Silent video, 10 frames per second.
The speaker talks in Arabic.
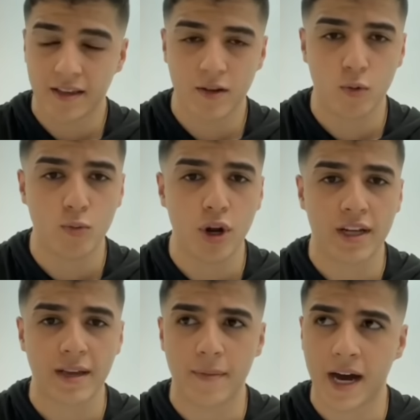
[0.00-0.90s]
خصوصا
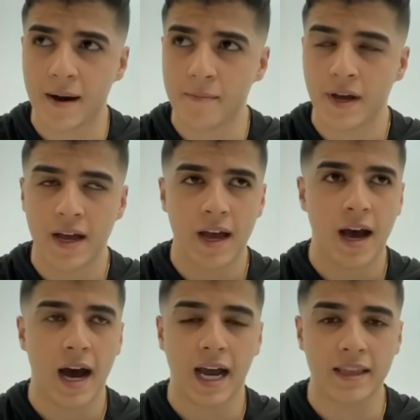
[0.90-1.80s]
انس الزلمه اللي كان يحكي
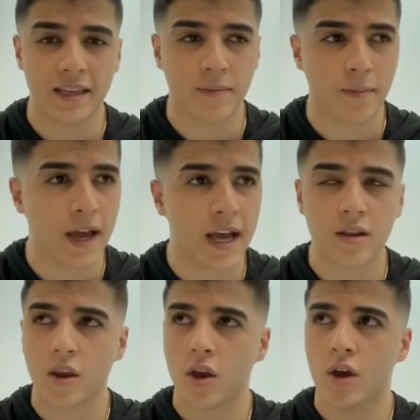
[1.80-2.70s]
بالقضايا
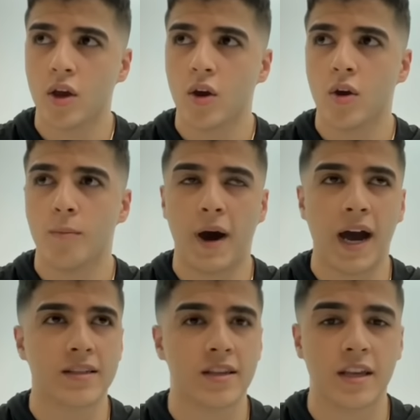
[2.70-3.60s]
و... والله ارفع عليك
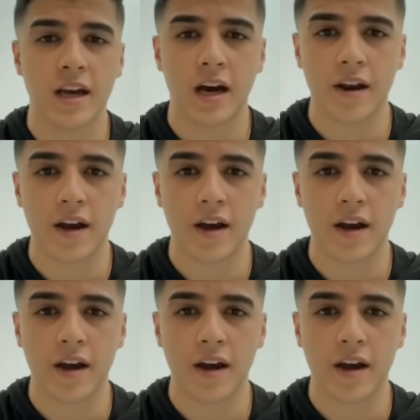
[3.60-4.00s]
قضيه بعدين